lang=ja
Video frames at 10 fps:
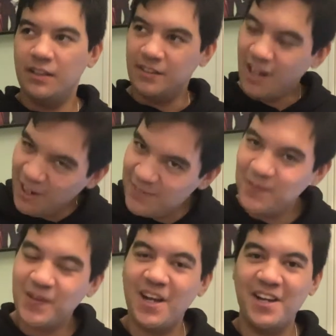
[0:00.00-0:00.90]
なる
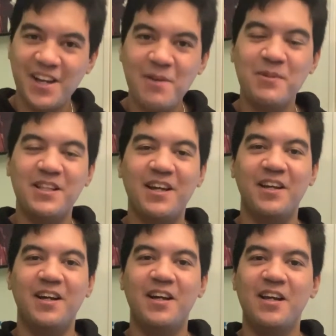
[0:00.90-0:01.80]
のかな、みた
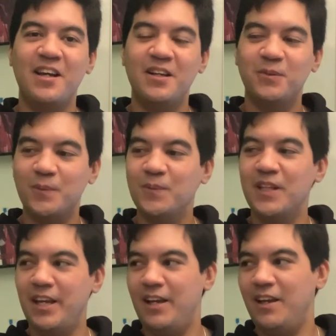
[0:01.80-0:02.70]
いなとこ
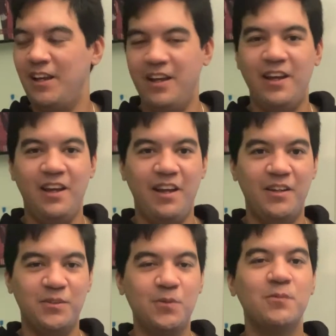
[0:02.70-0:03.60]
で、
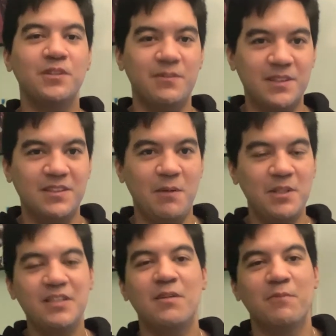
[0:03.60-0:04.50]
えー、そう思ってますね。
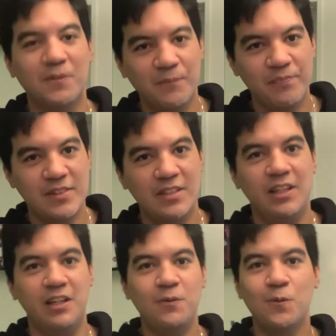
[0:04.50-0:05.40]
皆さんもぜ
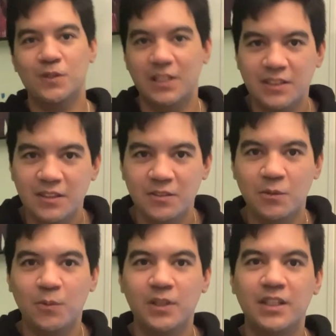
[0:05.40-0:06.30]
ひ考察、
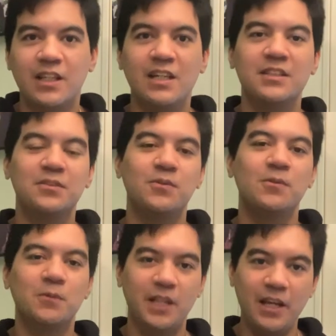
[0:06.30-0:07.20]
どういった感想を
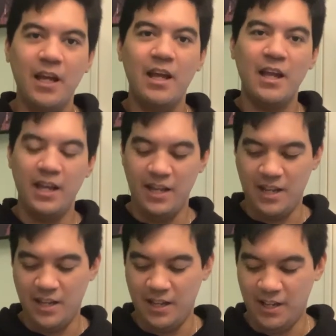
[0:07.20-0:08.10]
ね、
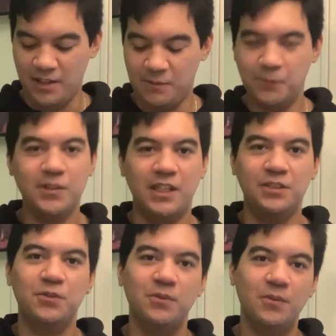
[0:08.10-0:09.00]
え思ったか
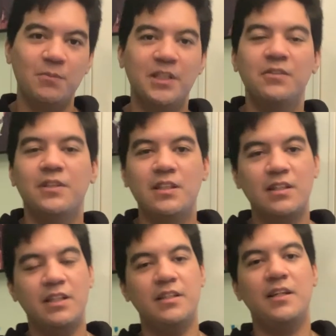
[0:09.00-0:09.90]
ちょっとコメントいた
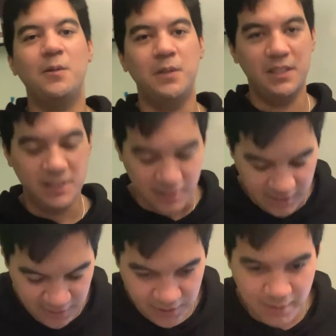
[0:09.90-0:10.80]
だけたら嬉しいで
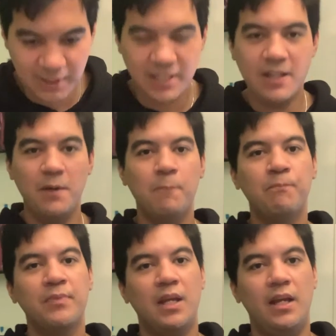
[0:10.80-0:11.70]
す。そしてまた、
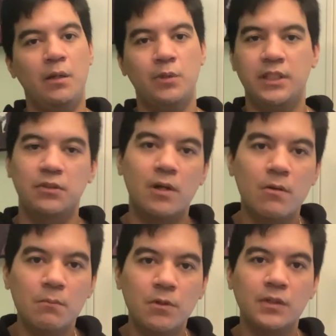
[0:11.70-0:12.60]
えー、こういった
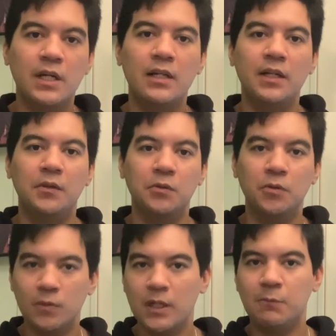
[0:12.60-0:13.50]
ドラゴンボール関連の
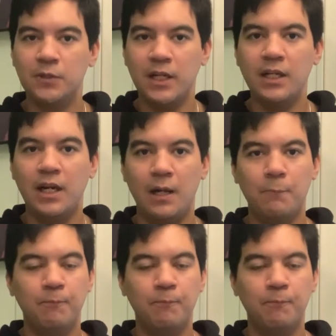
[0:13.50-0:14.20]
動画もなんか、